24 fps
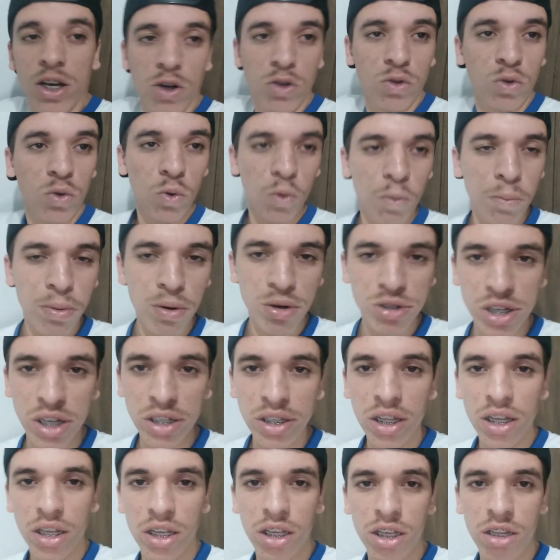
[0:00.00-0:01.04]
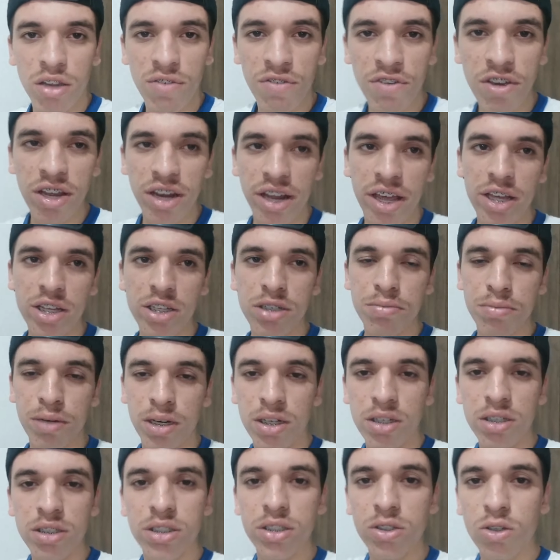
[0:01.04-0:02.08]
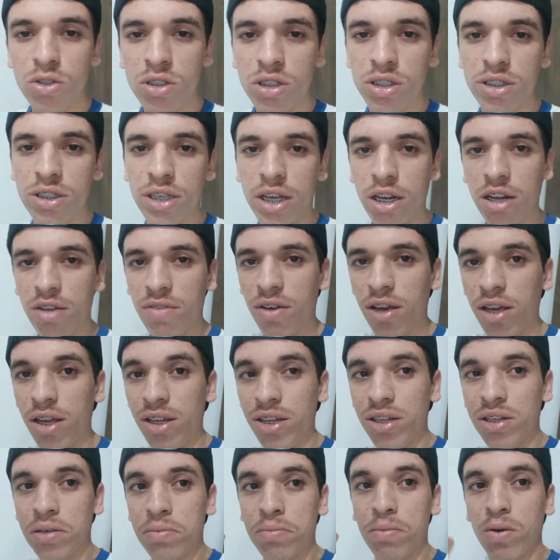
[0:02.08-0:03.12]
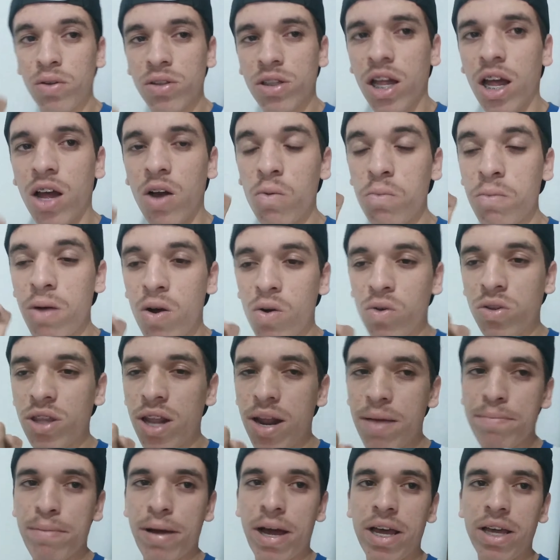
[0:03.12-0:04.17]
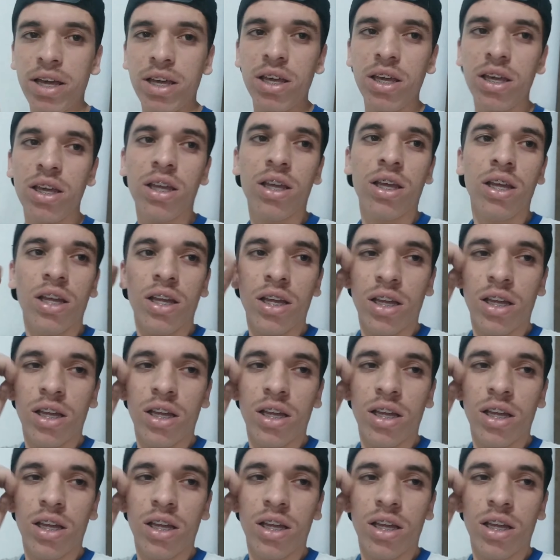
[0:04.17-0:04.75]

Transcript: Eu tô com um projeto aí diferente, mano. Se Deus quiser, né, vai montar uma outra bike.